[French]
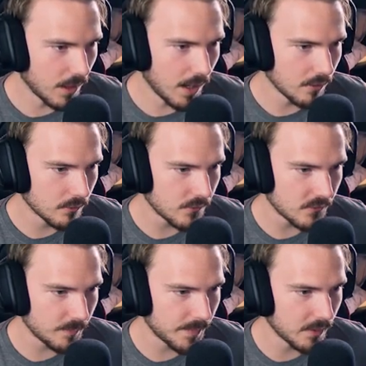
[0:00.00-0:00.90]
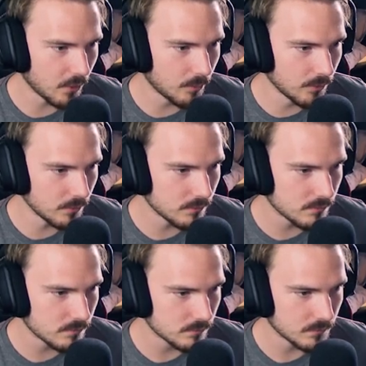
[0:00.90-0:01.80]
Oh Ça serait pas un corbeau
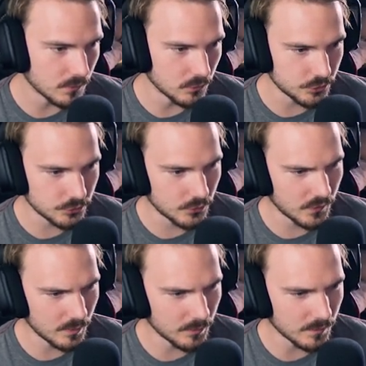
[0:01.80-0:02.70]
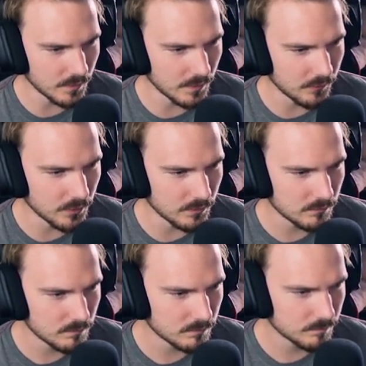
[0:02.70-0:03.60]
Non, je suis totalement en train de rêver.
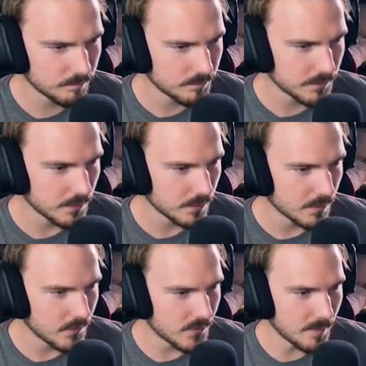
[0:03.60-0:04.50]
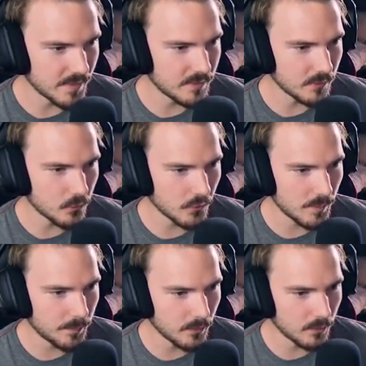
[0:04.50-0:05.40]
Ça m'étonne qu'on n'ait pas